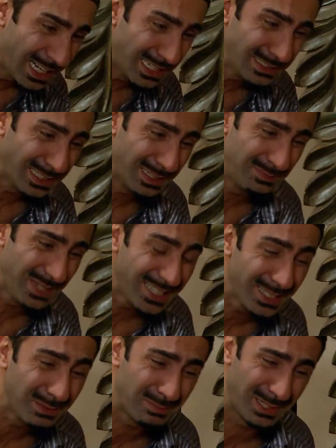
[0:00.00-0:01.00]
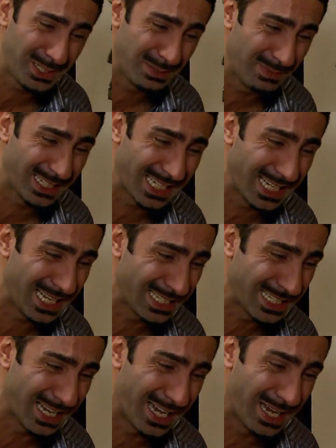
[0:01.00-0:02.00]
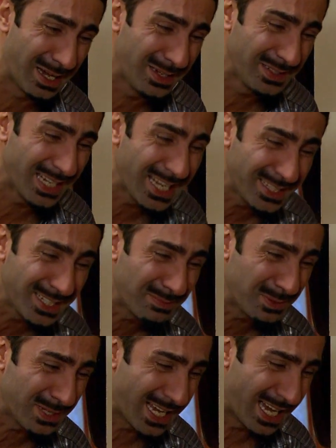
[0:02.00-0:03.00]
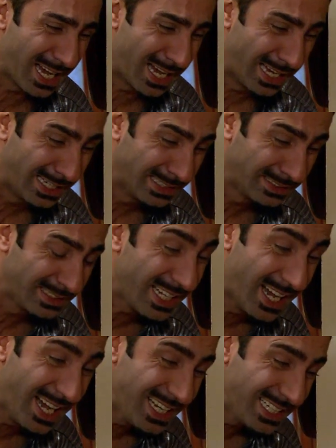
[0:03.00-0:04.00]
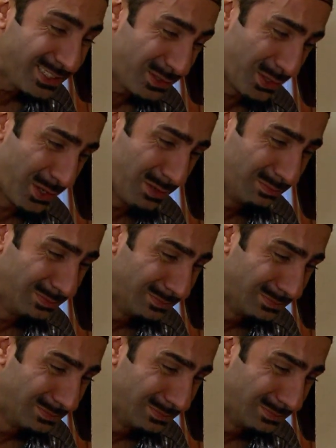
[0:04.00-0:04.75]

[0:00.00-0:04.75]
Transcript: Allah'ım nedir bu başıma gelen ya? Nedir bu ya? Nihale diyor.